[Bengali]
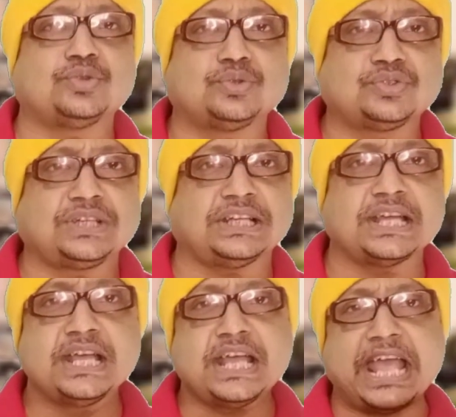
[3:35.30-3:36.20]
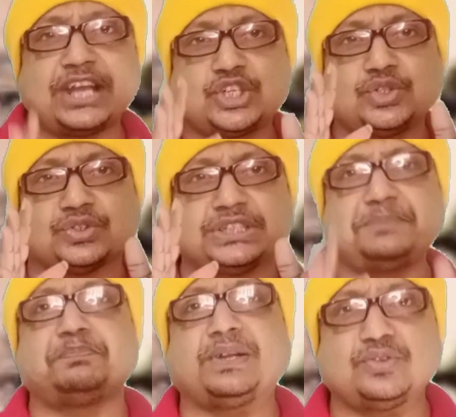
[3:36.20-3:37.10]
দুই সালে একশো
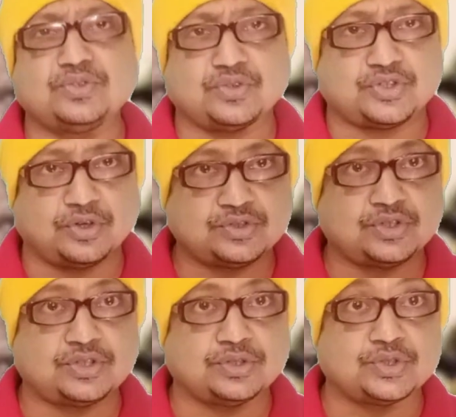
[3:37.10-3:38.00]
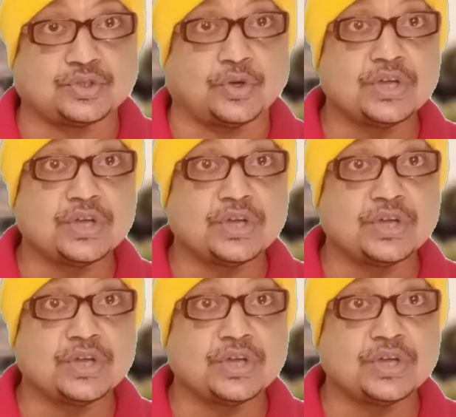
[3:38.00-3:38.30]
জন সংসদ সদস্য